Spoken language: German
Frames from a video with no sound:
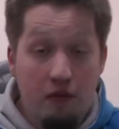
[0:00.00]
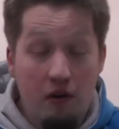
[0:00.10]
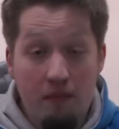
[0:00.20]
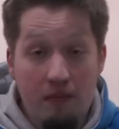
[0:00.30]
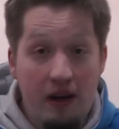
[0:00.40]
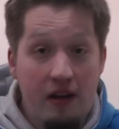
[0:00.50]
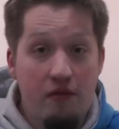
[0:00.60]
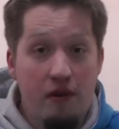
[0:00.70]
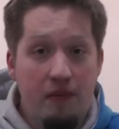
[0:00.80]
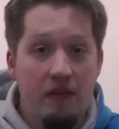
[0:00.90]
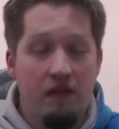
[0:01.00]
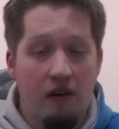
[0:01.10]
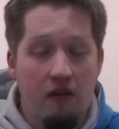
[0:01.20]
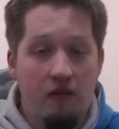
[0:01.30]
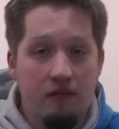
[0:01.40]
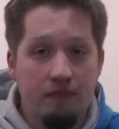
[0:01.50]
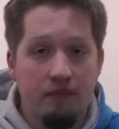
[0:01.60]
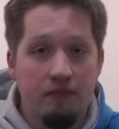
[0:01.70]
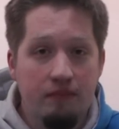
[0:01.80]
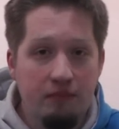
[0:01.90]
willkommen bei RIP TV
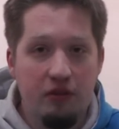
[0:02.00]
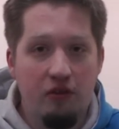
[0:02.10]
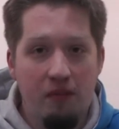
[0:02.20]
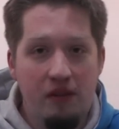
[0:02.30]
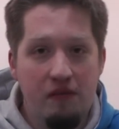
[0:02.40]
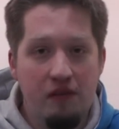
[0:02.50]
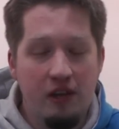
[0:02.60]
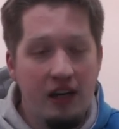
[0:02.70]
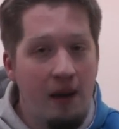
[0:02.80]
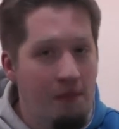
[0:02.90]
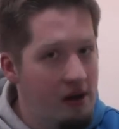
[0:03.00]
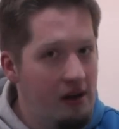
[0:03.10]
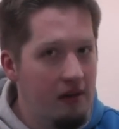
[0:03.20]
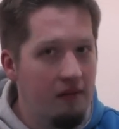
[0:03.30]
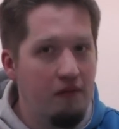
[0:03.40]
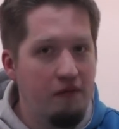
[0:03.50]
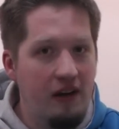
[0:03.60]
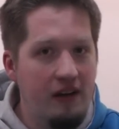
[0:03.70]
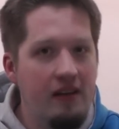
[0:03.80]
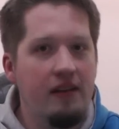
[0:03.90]
mit Tommy vor der Kamera,
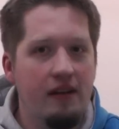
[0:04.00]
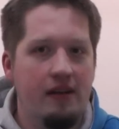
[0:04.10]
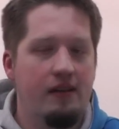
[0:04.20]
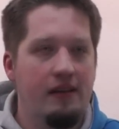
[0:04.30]
Frank hinter,